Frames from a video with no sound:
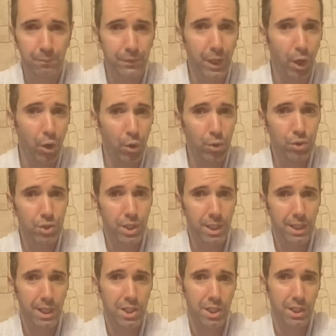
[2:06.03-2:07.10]
daha
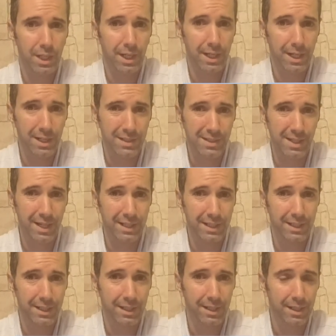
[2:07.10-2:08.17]
önceki yaşanan
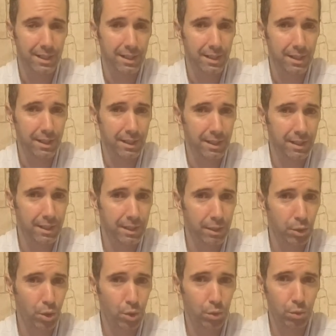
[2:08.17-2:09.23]
kazayı e,
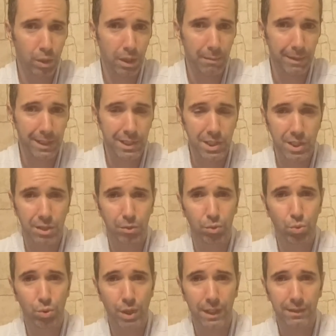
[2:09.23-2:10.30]
görüntülemek
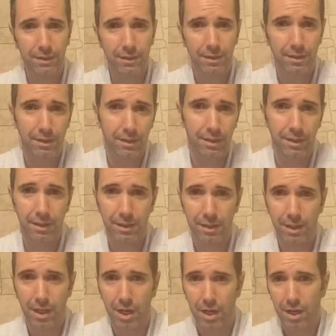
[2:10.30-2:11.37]
için duran
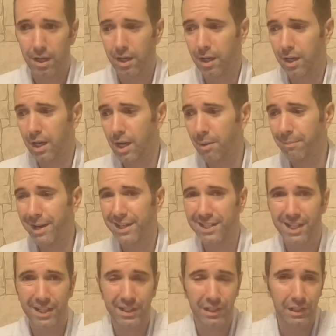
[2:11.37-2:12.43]

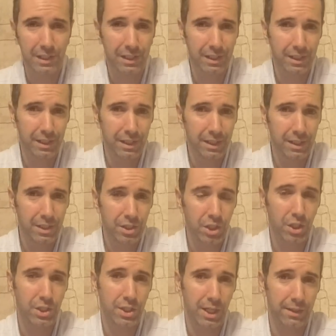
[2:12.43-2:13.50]
haber kanalı
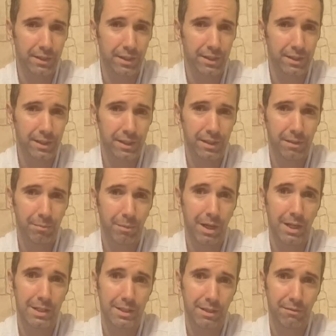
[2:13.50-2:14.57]
çalışanlarını
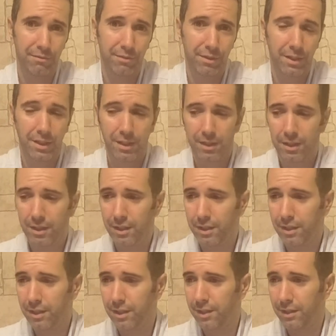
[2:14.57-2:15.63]
maalesef
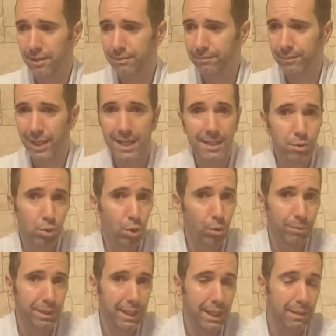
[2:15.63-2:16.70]
e, eziyor
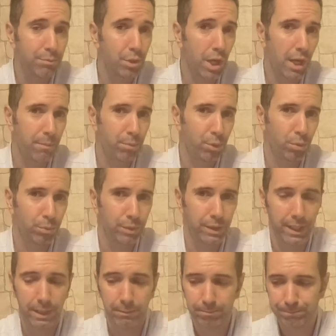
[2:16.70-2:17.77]
mu diyelim, çarpıyor mu
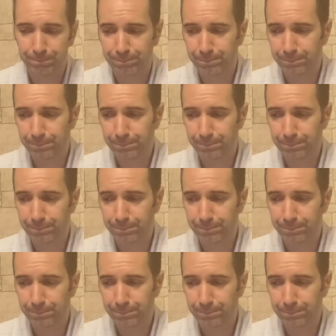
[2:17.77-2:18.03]
diyelim.